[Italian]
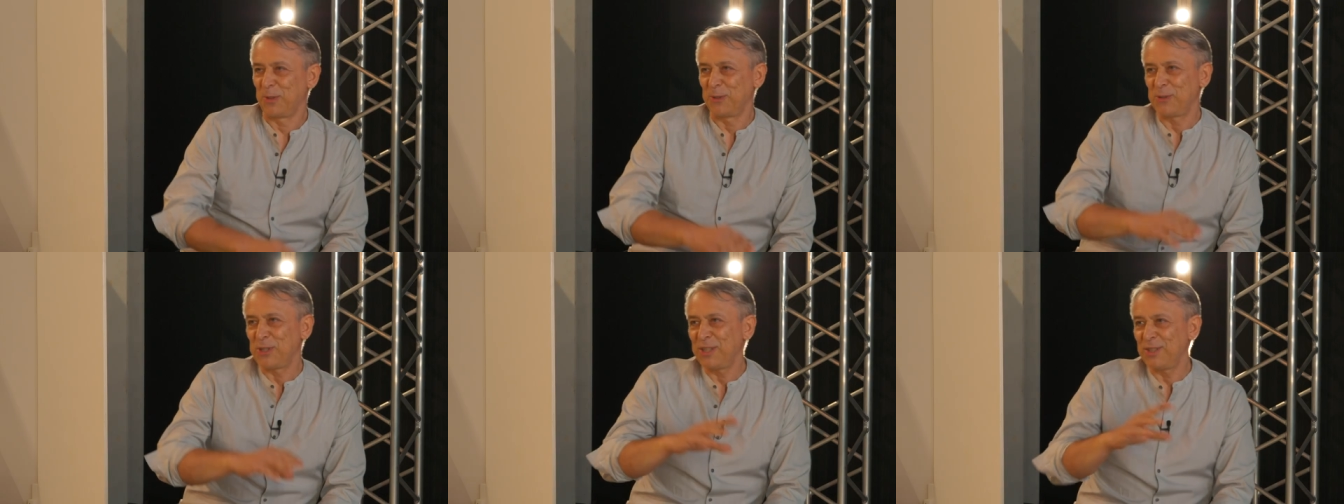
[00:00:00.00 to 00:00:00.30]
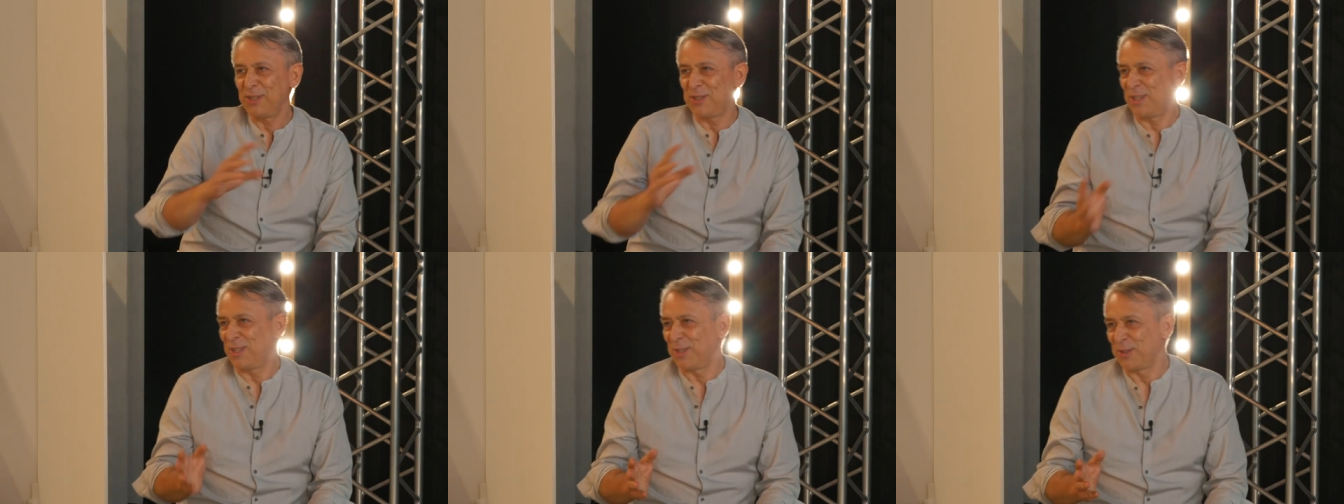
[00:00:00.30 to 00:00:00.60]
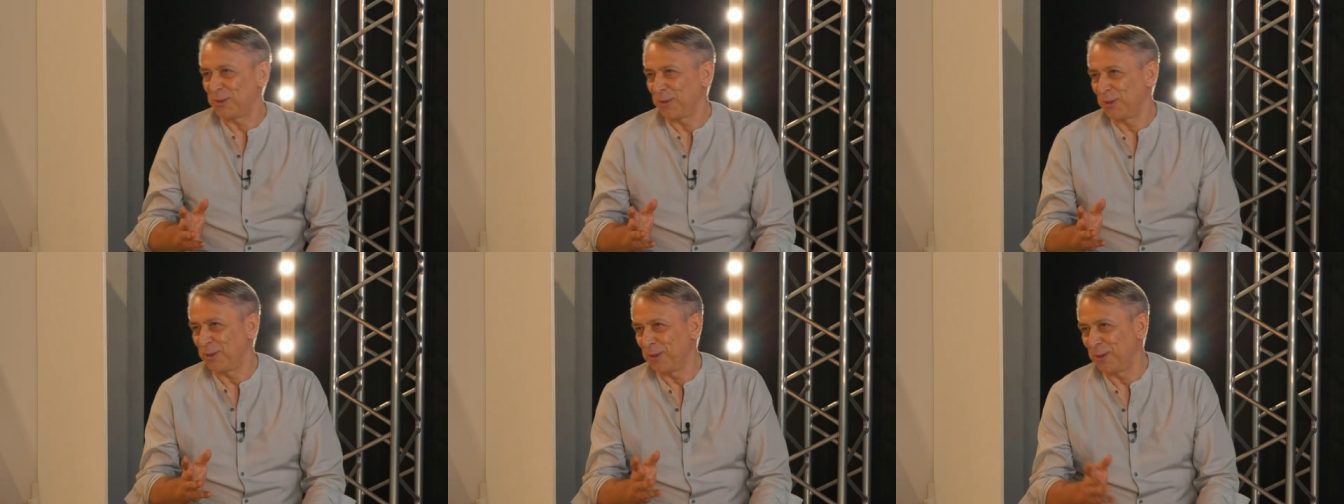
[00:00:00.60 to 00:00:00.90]
Progetti ce ne
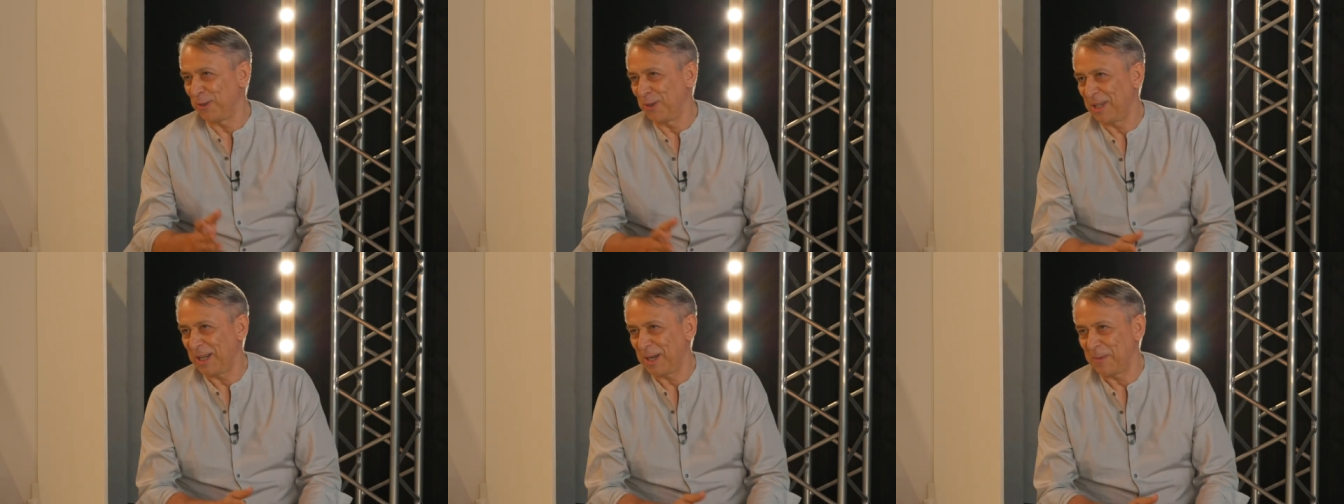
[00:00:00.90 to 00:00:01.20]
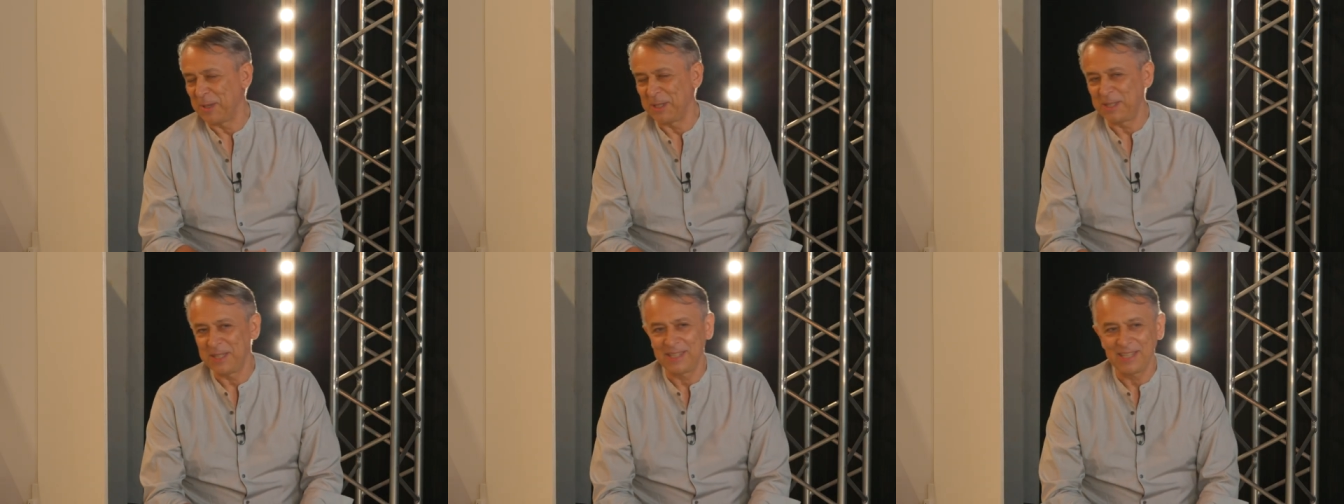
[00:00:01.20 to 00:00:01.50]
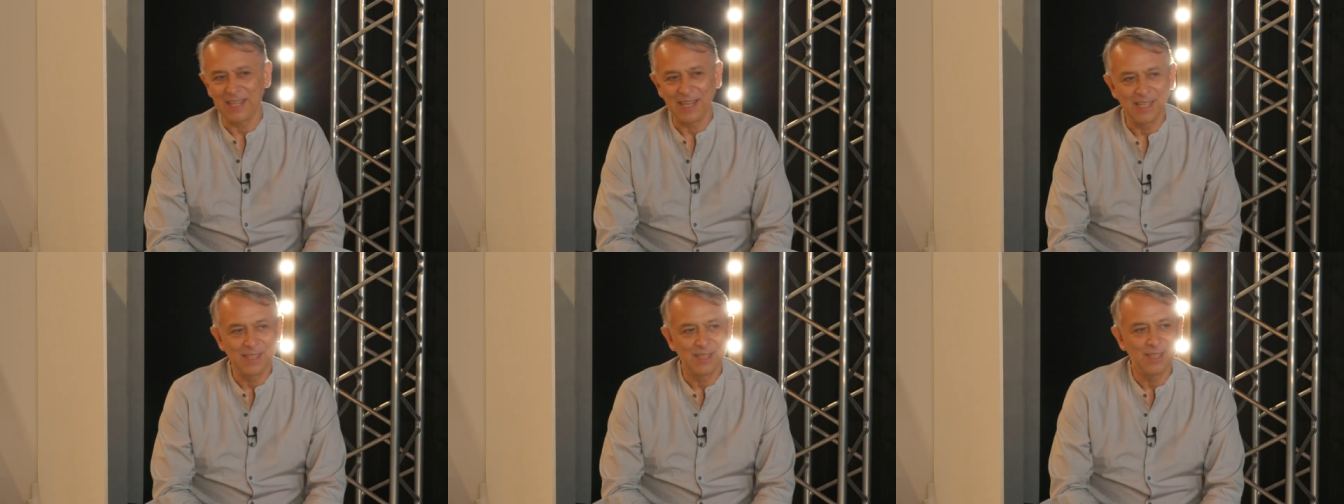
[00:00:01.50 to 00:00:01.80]
sono chiaramente
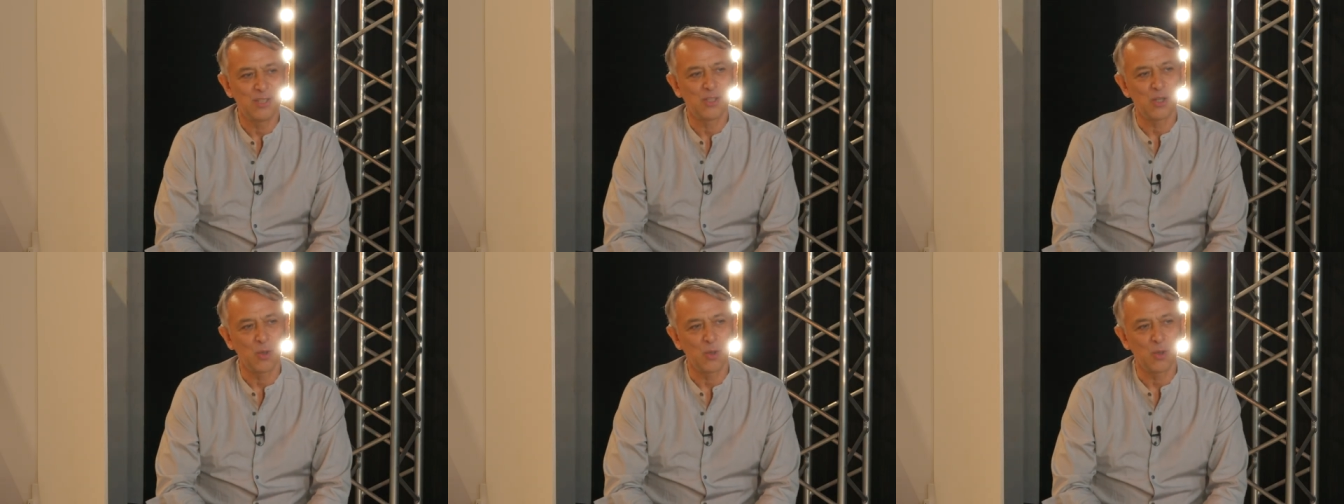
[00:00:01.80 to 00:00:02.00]
tanti,